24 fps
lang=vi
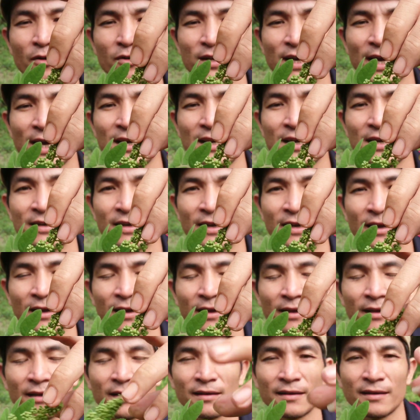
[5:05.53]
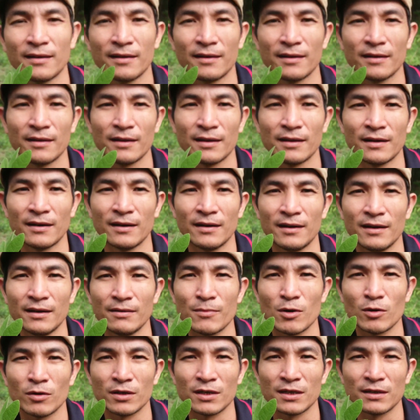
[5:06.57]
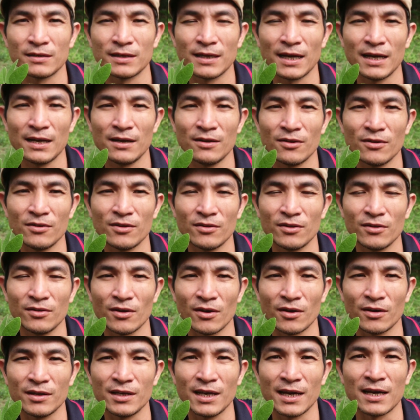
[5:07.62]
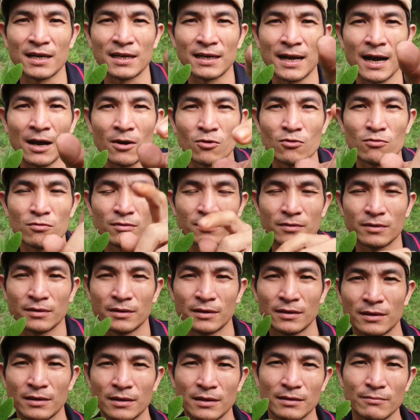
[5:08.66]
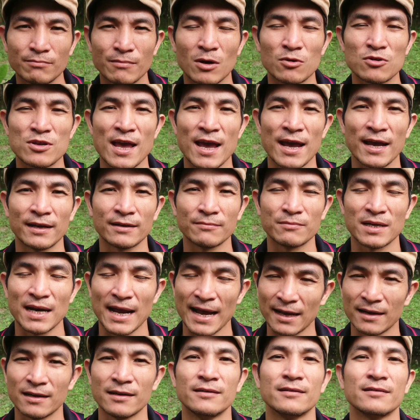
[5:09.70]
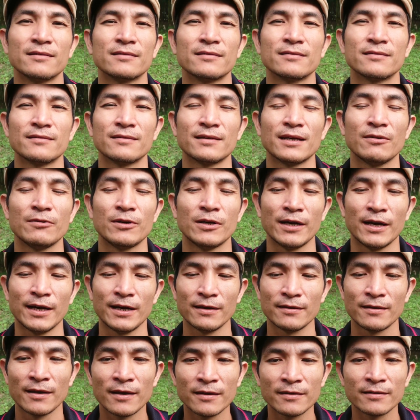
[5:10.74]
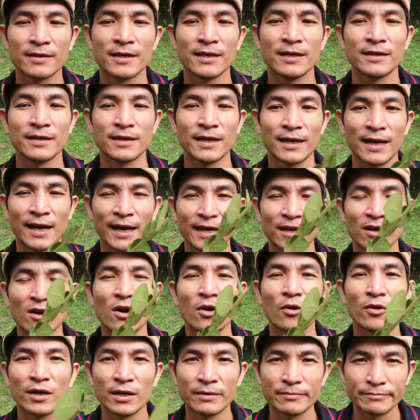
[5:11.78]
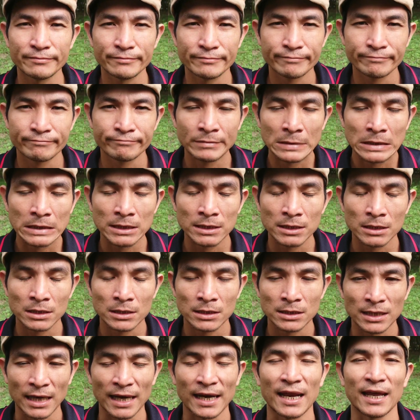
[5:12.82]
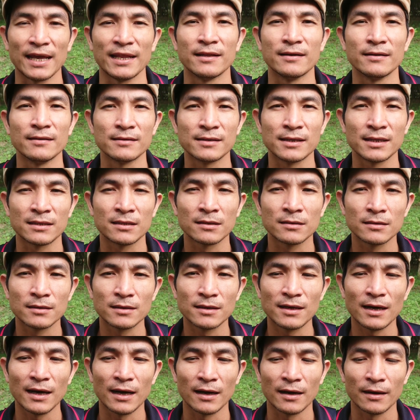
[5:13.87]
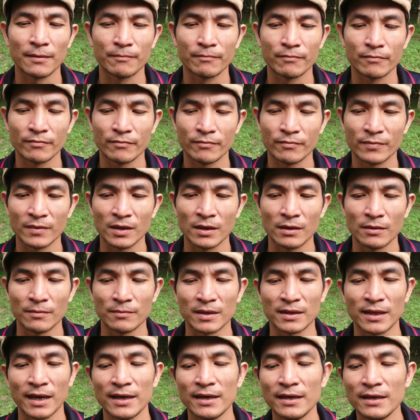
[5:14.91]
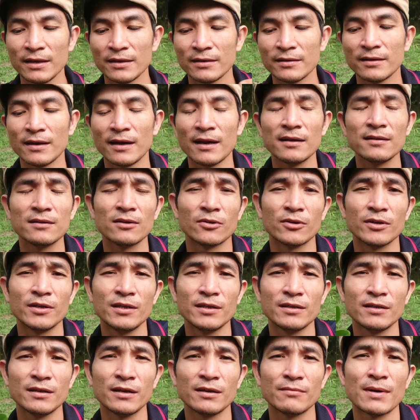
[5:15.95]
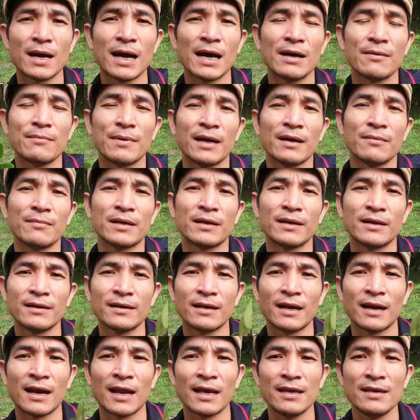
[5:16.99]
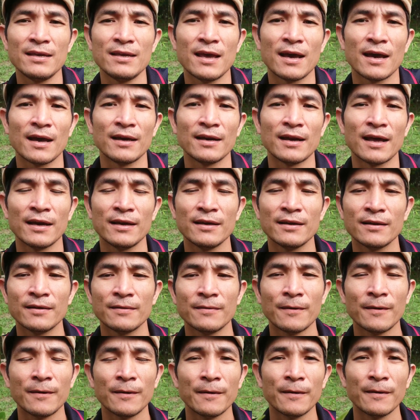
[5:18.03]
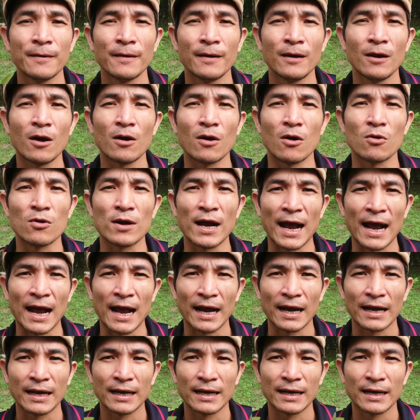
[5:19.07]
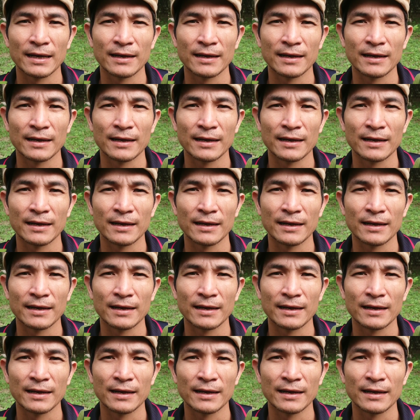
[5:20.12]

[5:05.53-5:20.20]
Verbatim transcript: là có trái lên nè đó, bông, trái nó nhỏ nhỏ nhỏ nhỏ vậy hình cầu màu vàng mình ăn được nhưng ha nhưng riêng cái cây nó hôi lắm cây này thường ngày xưa là mình thấy người lớn tuổi như ba mẹ mình là lấy về để ờ, lót ổ gà